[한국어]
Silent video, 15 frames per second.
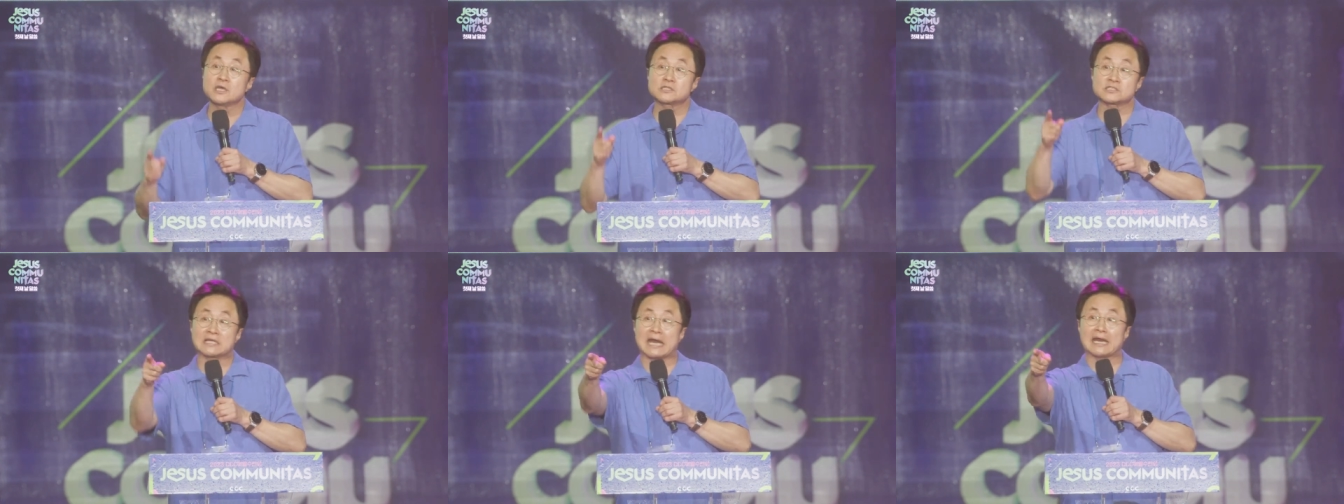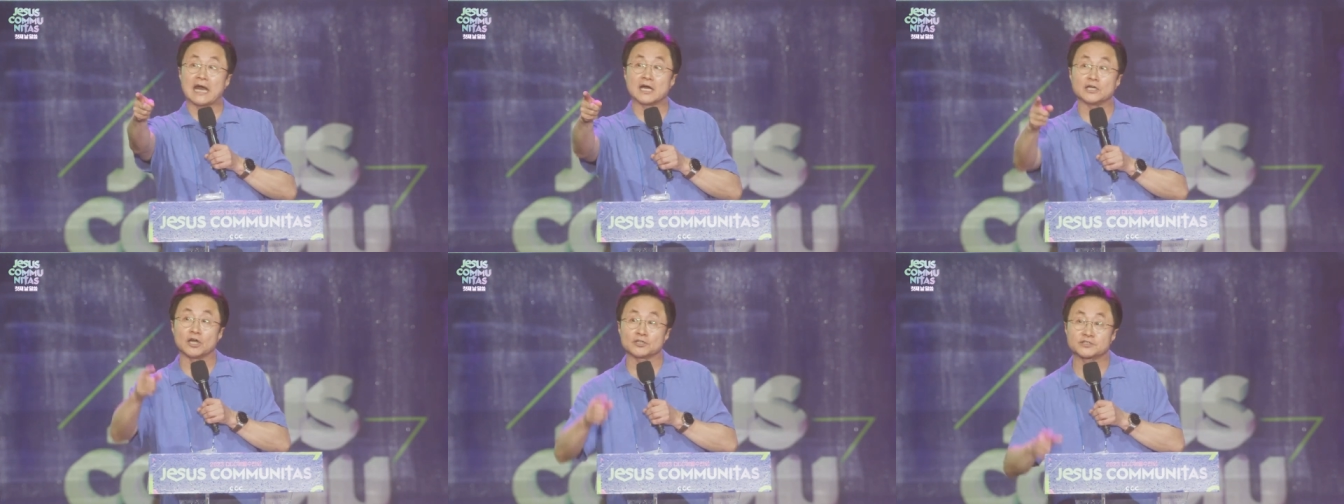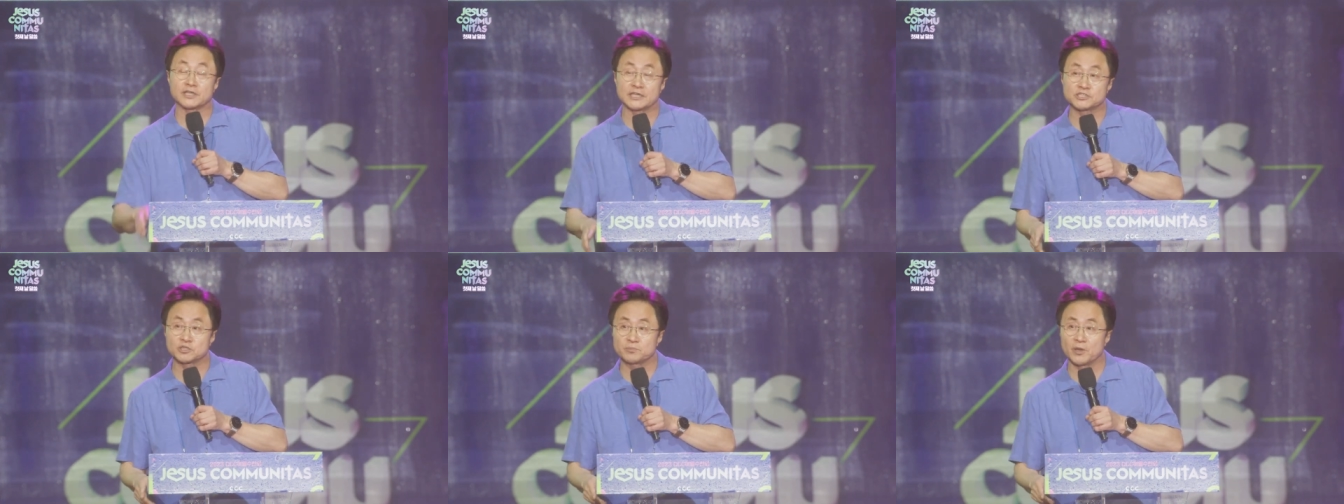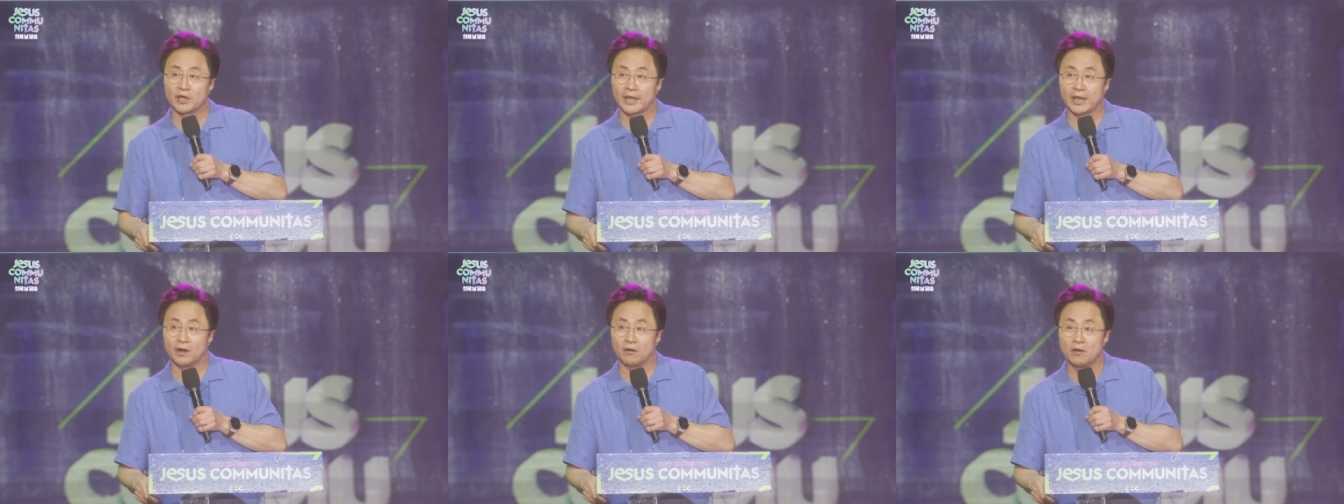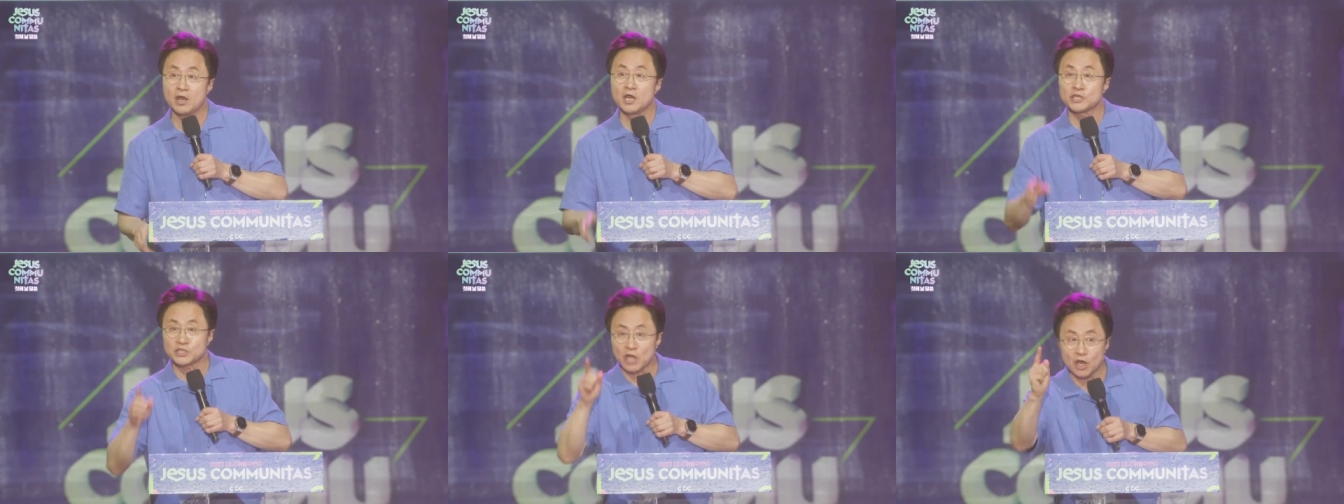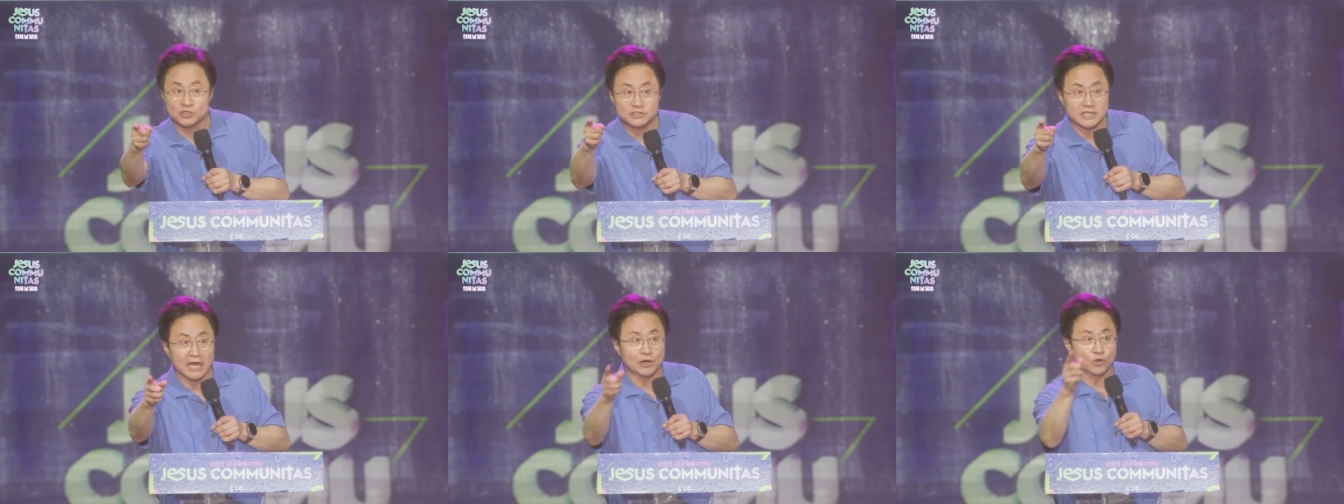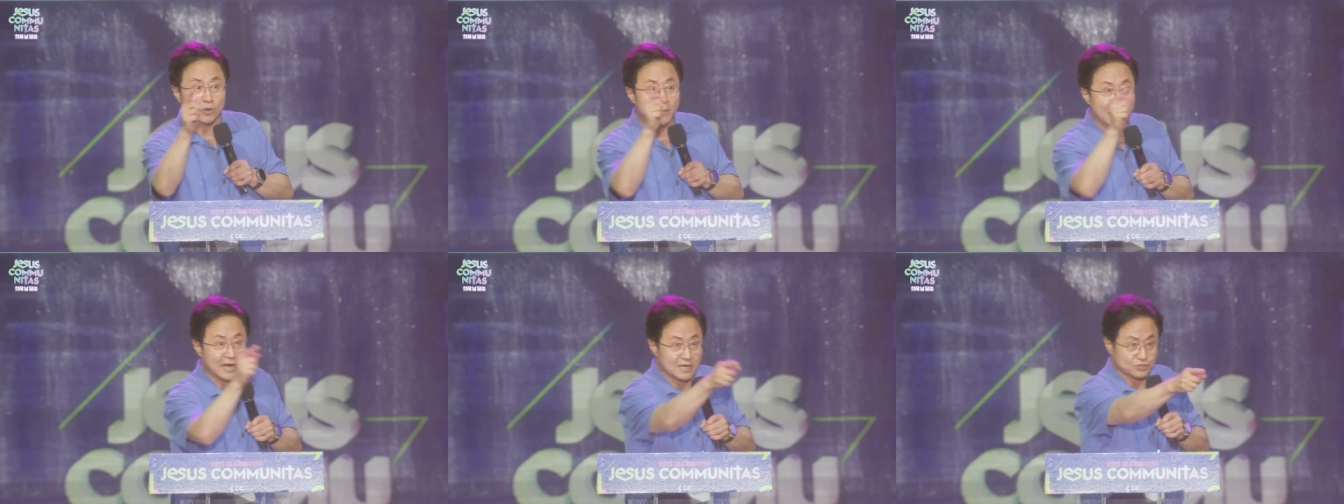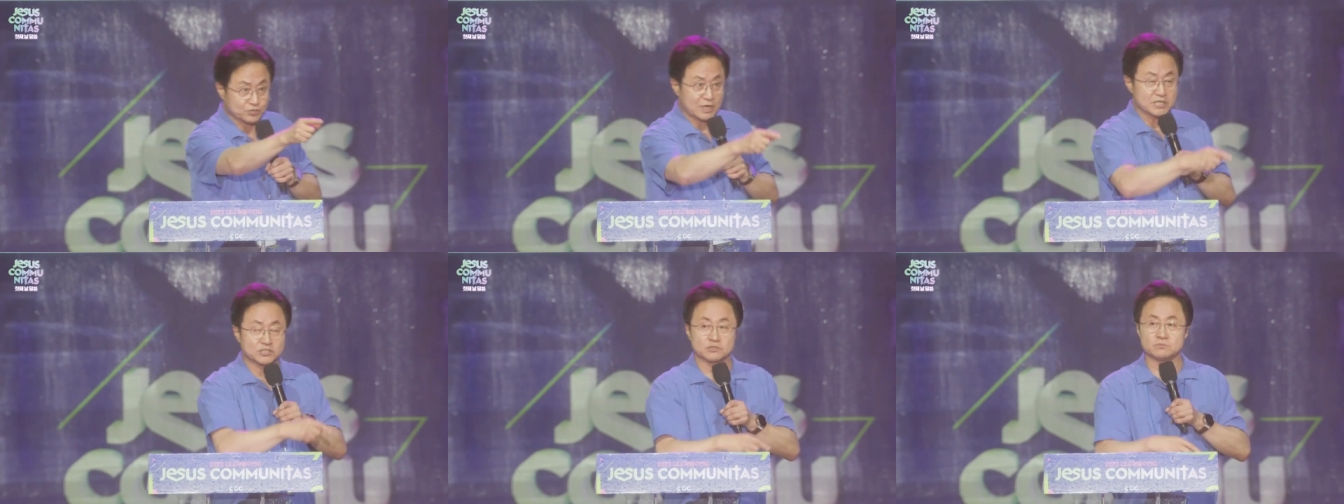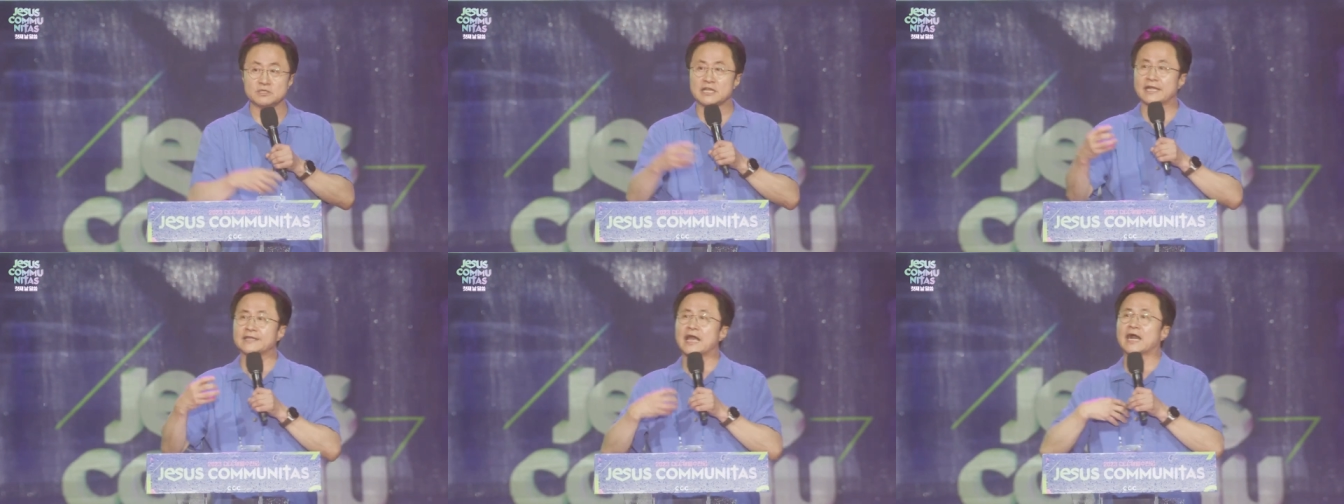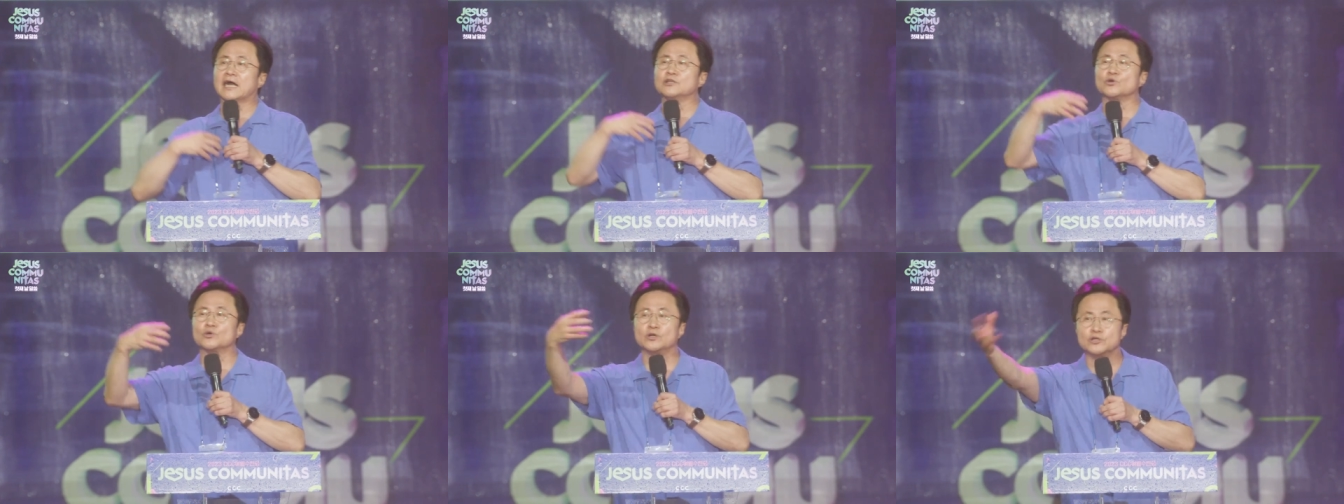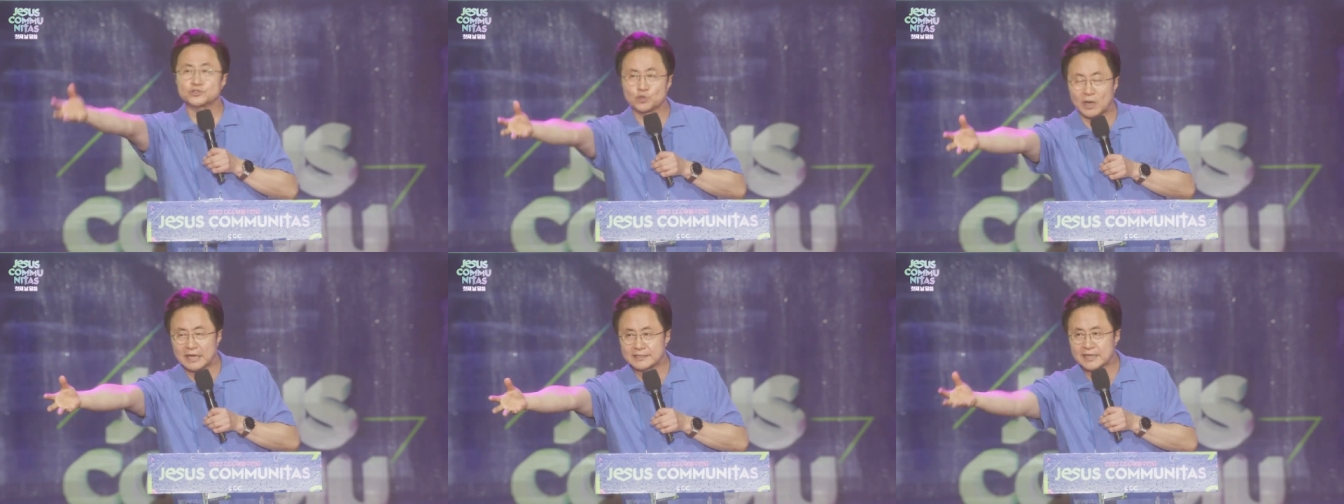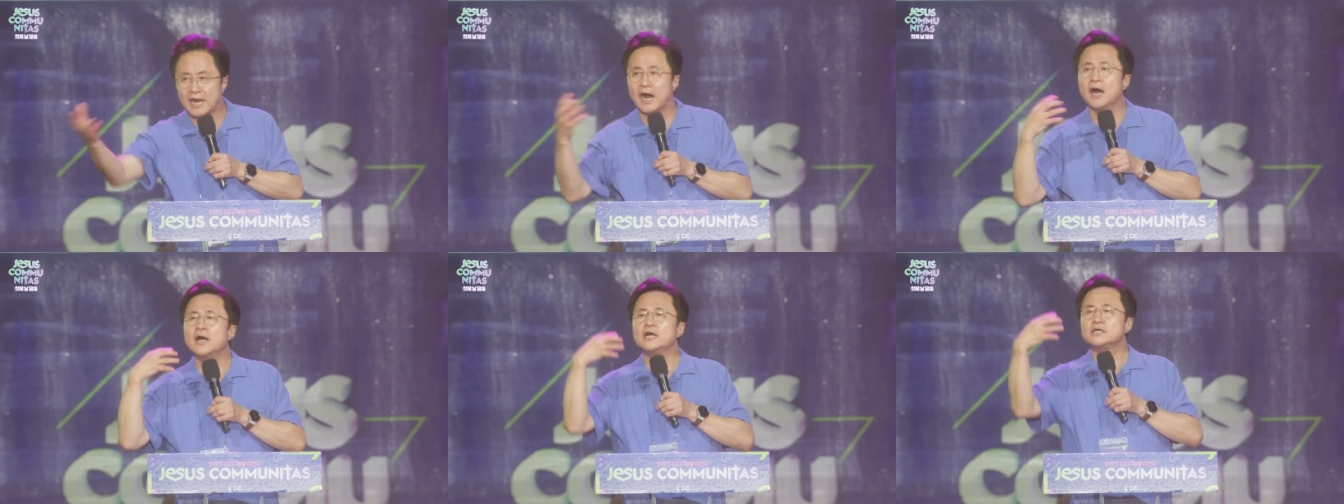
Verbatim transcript: 사랑을 어떻게 증명해요? 현상으로 말할 수가 있습니다. 내가 누구를 좋아한다,